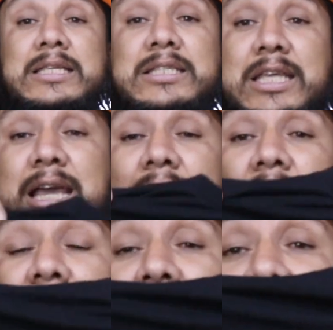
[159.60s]
Si llegan
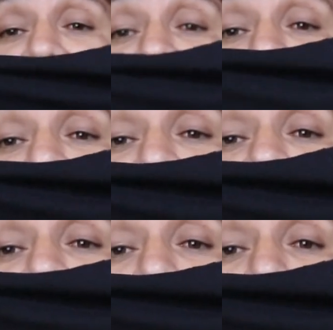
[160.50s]
a ver extra
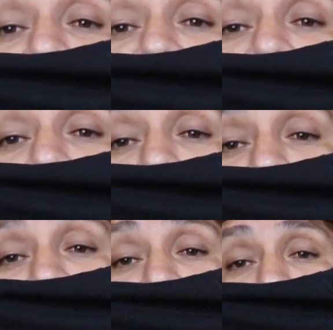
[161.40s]
grandes o chicas,
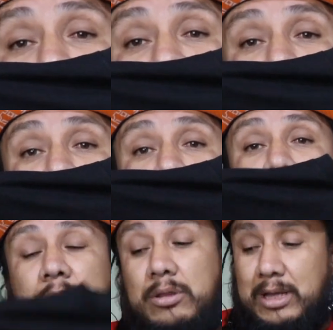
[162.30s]
obviamente yo se las voy a ir
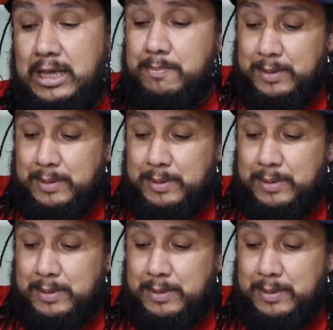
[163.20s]
poniendo ahí.